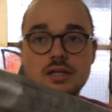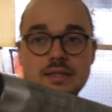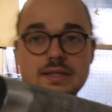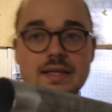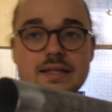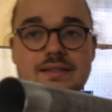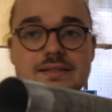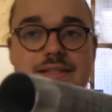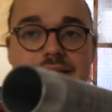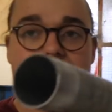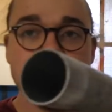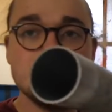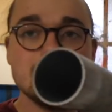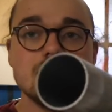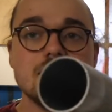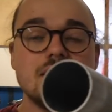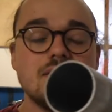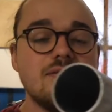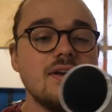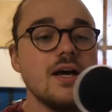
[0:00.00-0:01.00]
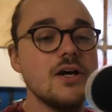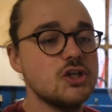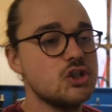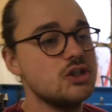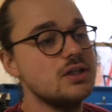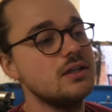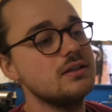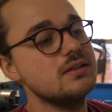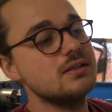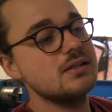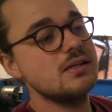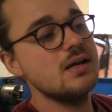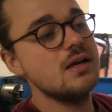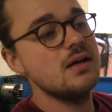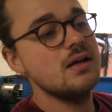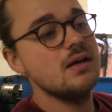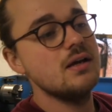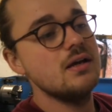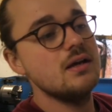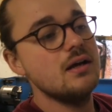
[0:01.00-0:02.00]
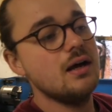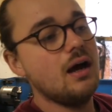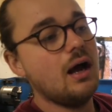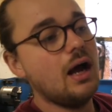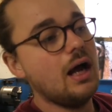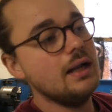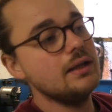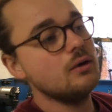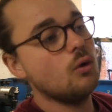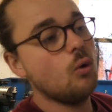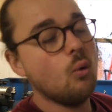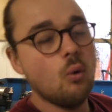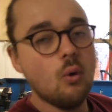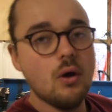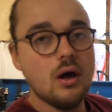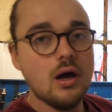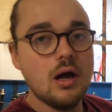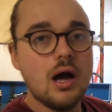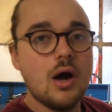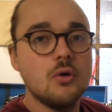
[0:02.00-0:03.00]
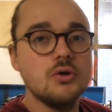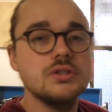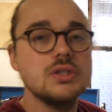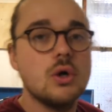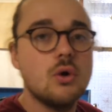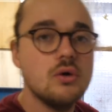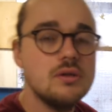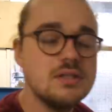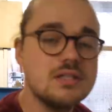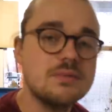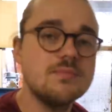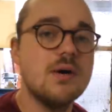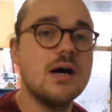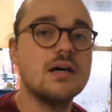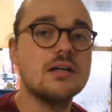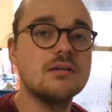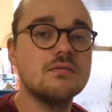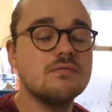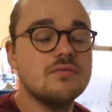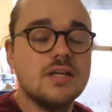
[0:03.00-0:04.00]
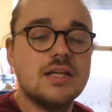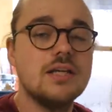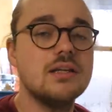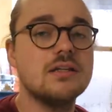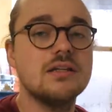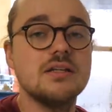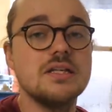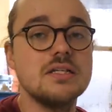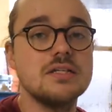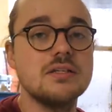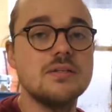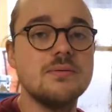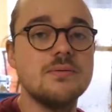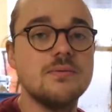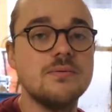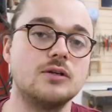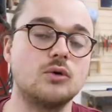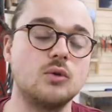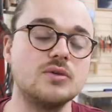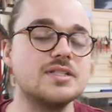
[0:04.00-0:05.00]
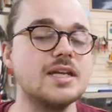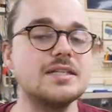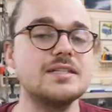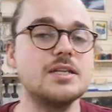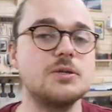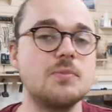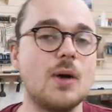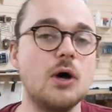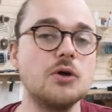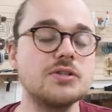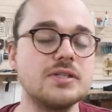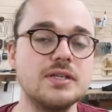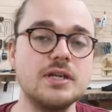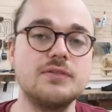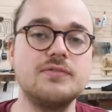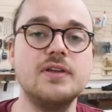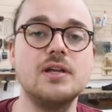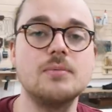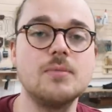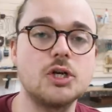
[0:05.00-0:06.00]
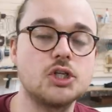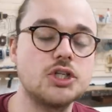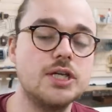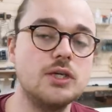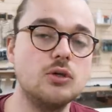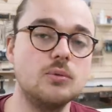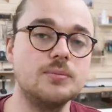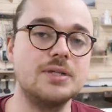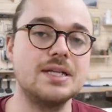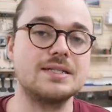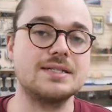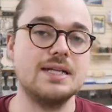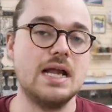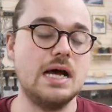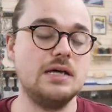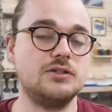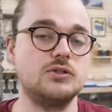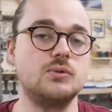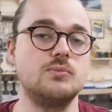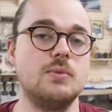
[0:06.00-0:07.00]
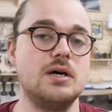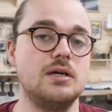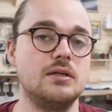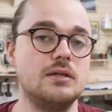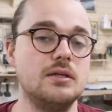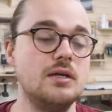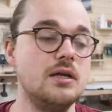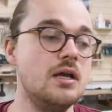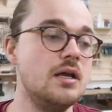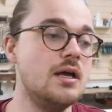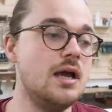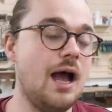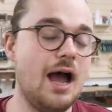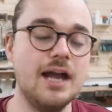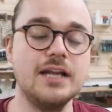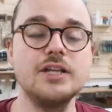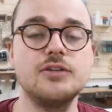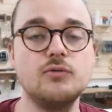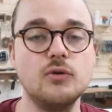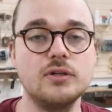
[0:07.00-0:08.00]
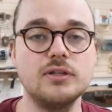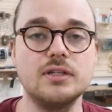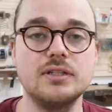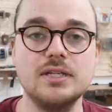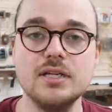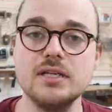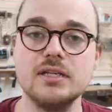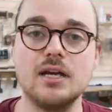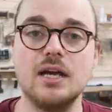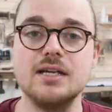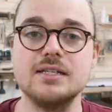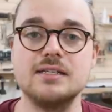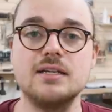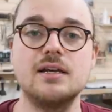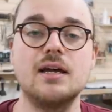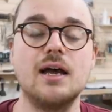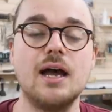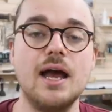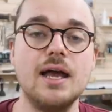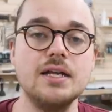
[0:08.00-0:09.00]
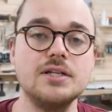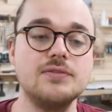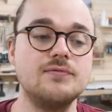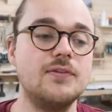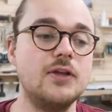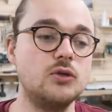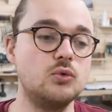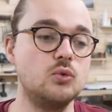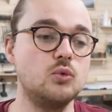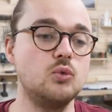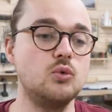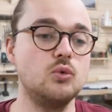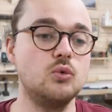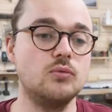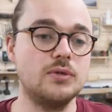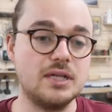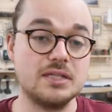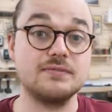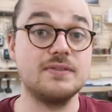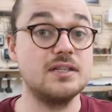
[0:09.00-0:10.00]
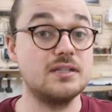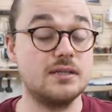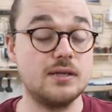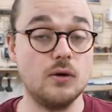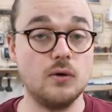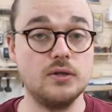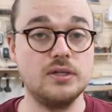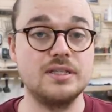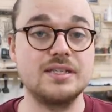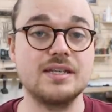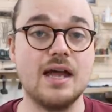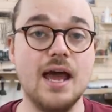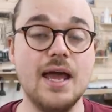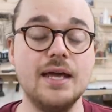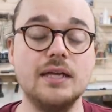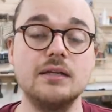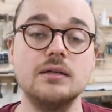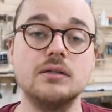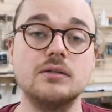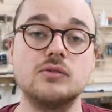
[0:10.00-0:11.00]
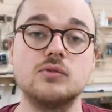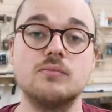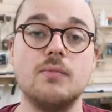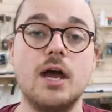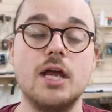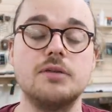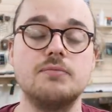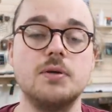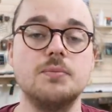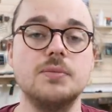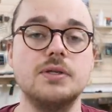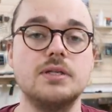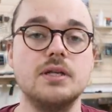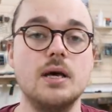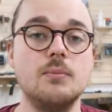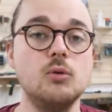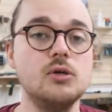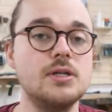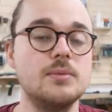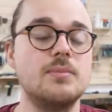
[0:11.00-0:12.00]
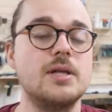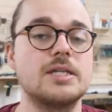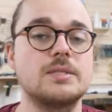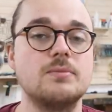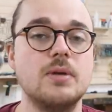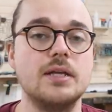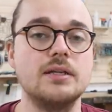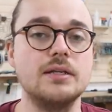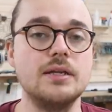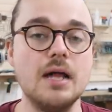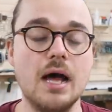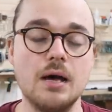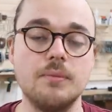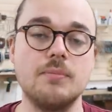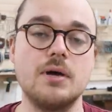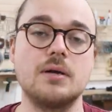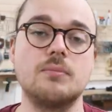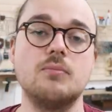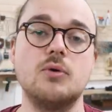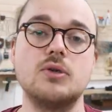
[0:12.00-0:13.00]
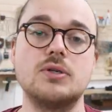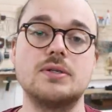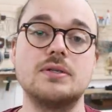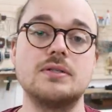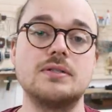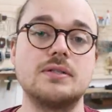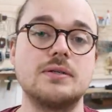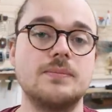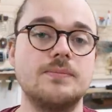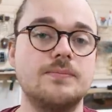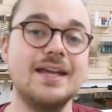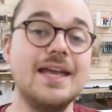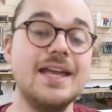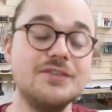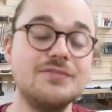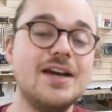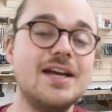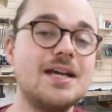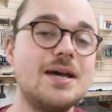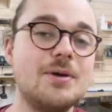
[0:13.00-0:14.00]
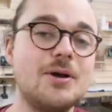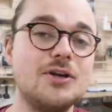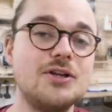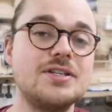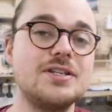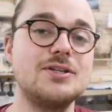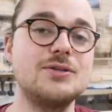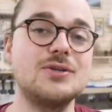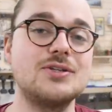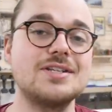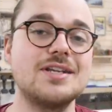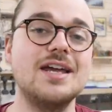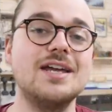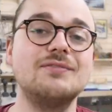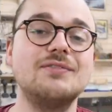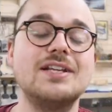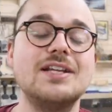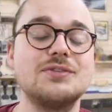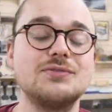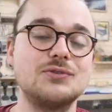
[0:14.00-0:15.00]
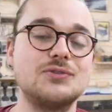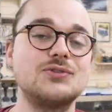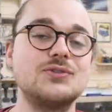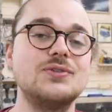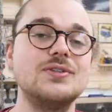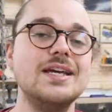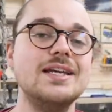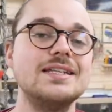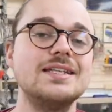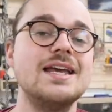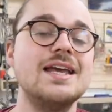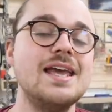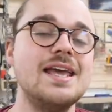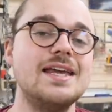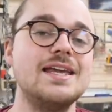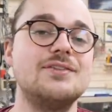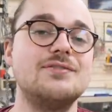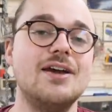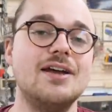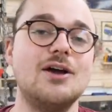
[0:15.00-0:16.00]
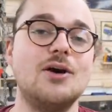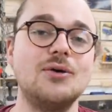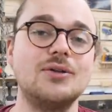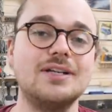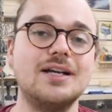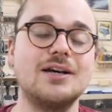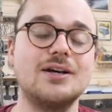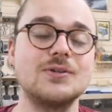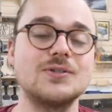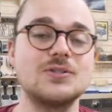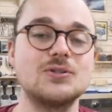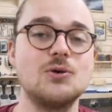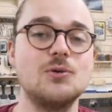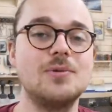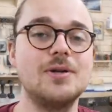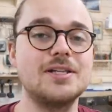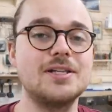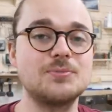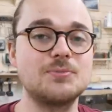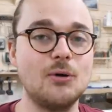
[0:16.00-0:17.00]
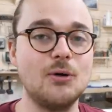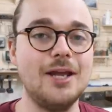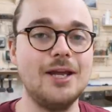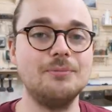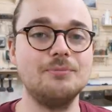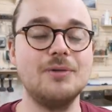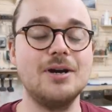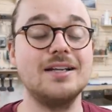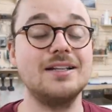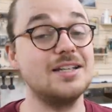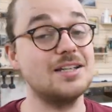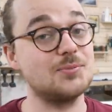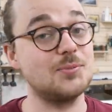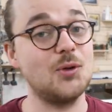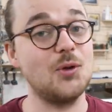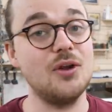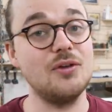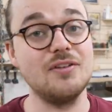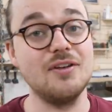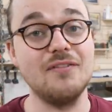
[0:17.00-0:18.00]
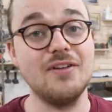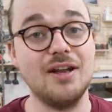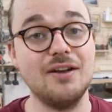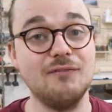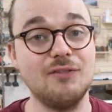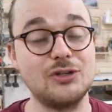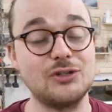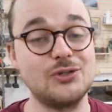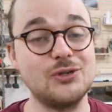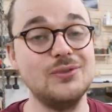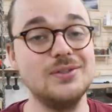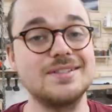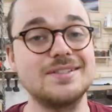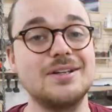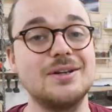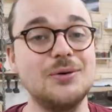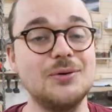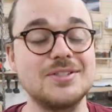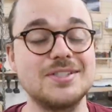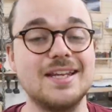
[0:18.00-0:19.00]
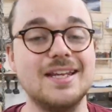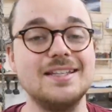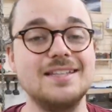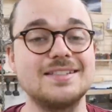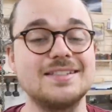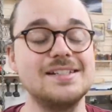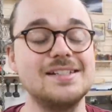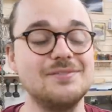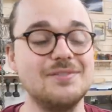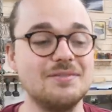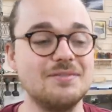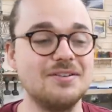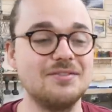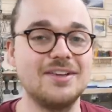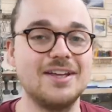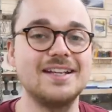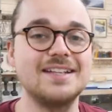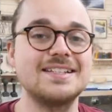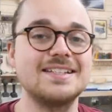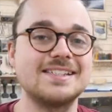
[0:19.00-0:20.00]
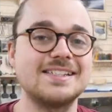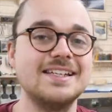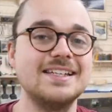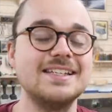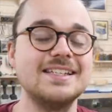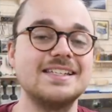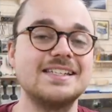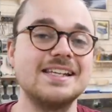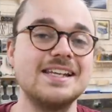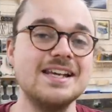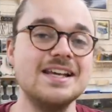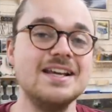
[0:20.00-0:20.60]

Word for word: ich denn jetzt hier diesen Querschnitt an Rohr aus Holz machen? Wie geht denn das? Grundsätzlich brauchst du nicht viele Maschinen, um das nachzumachen. Eigentlich würde eine Tischkreissäge reichen, wenn du das, was ich dir heute zeige, zum Beispiel mit einer Multiplexplatte nachmachen möchtest. Ich werde aber euch nicht nur zeigen, wie das funktioniert, ich werde auch daraus ein komplettes Projekt machen. Das bedeutet, wir werden was Schönes draus drechseln, wenn wir fertig sind.